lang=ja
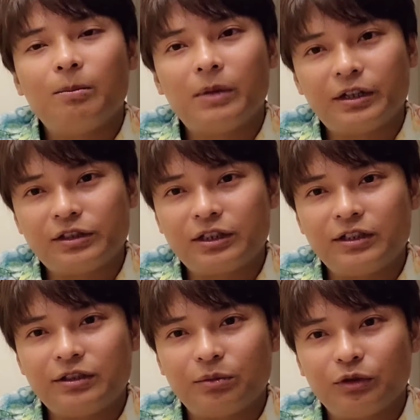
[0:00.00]
毎月
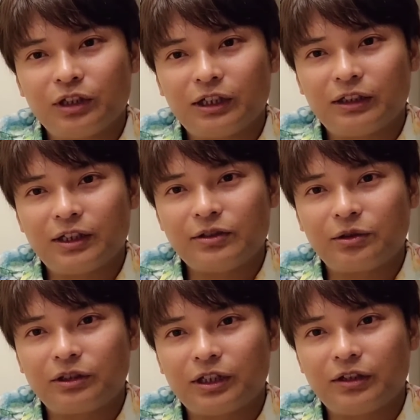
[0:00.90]
質問に必ず
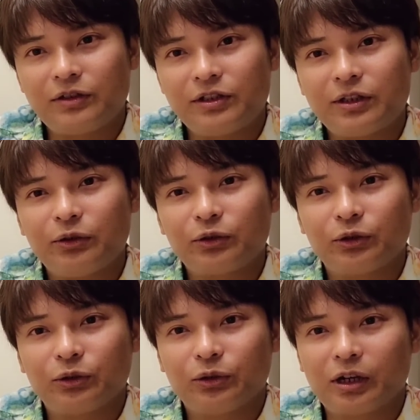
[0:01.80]
答える質疑応
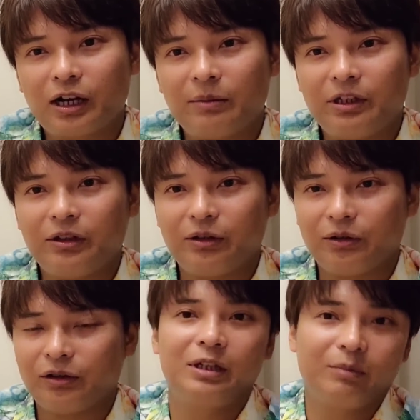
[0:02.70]
答動画が見れる
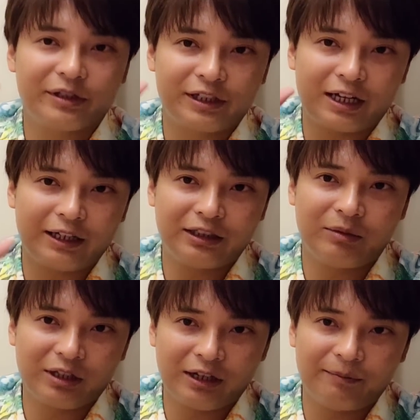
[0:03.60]
よメンバーぜひ入って
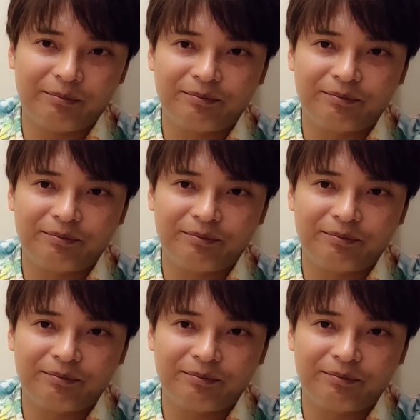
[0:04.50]
みてね